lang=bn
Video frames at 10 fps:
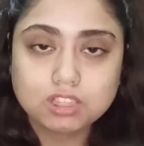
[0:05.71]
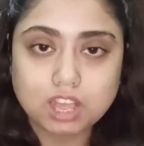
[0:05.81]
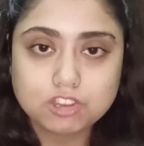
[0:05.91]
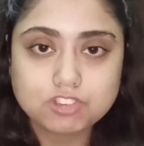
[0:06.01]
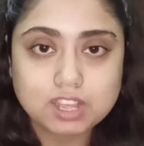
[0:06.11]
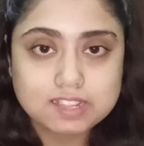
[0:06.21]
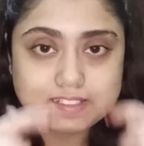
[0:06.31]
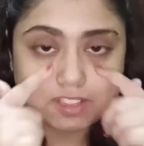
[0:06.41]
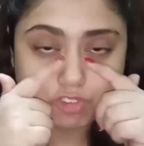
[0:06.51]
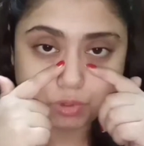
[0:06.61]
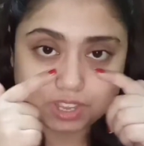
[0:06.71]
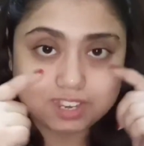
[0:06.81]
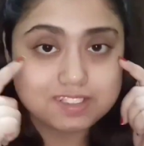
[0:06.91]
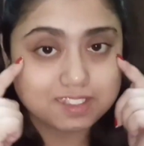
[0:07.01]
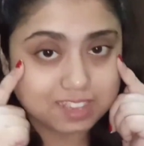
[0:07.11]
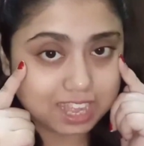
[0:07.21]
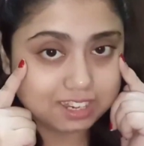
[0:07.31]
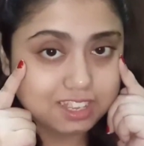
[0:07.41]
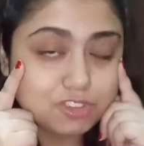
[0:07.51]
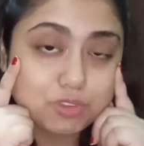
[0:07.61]
তার সাহায্যে চোখের নিচে
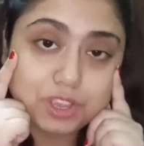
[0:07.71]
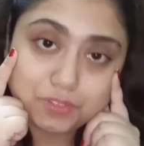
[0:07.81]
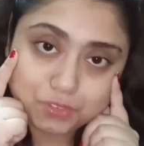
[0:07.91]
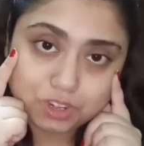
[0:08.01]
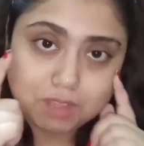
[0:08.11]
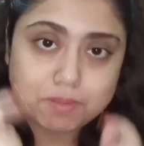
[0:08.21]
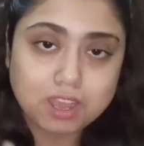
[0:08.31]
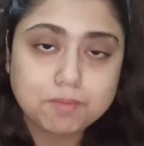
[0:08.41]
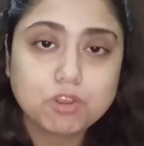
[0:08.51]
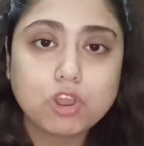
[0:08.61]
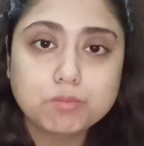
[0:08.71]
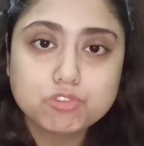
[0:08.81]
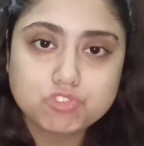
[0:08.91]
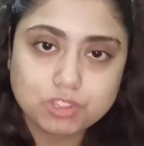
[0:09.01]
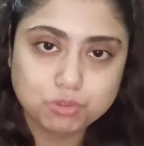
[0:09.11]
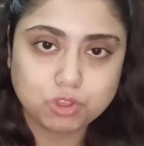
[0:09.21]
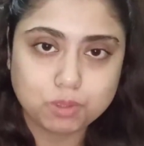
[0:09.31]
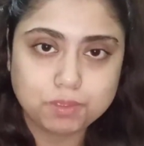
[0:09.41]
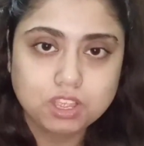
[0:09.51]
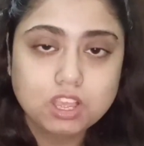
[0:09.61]
কালি চোখের ফোলা ভাব অবশ্যই দূর
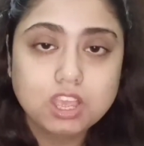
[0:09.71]
হবে